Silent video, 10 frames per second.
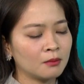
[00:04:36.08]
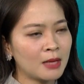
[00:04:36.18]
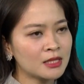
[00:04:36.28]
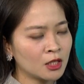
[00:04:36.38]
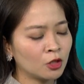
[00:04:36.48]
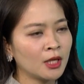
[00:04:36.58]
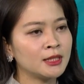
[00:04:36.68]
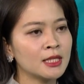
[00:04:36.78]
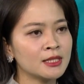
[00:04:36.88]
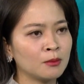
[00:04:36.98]
bác sĩ có thể
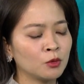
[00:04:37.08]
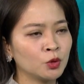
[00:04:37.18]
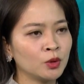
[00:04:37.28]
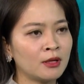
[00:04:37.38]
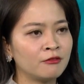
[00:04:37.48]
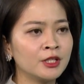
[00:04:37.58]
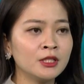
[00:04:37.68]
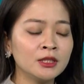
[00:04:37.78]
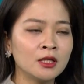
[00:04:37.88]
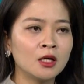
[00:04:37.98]
chia sẻ một chút là với những
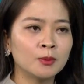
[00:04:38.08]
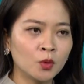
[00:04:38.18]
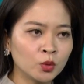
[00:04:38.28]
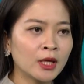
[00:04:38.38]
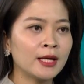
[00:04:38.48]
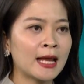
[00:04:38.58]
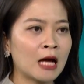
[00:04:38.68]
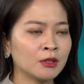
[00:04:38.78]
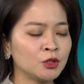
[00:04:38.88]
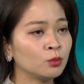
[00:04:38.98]
trường hợp cụ thể nào
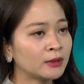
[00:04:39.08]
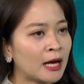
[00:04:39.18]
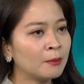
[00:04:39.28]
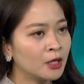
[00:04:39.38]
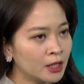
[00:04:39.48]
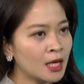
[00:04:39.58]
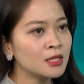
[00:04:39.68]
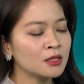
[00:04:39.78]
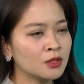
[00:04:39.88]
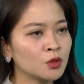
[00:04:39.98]
thì chúng ta mới nên
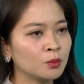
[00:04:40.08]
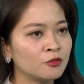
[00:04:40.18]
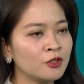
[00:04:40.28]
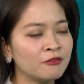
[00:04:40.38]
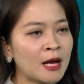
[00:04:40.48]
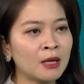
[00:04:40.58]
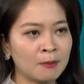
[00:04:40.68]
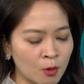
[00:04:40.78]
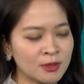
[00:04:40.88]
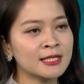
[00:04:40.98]
sử dụng phương pháp là
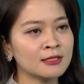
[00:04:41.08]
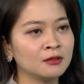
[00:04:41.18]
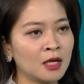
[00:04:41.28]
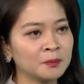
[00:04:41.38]
bọc răng sứ ạ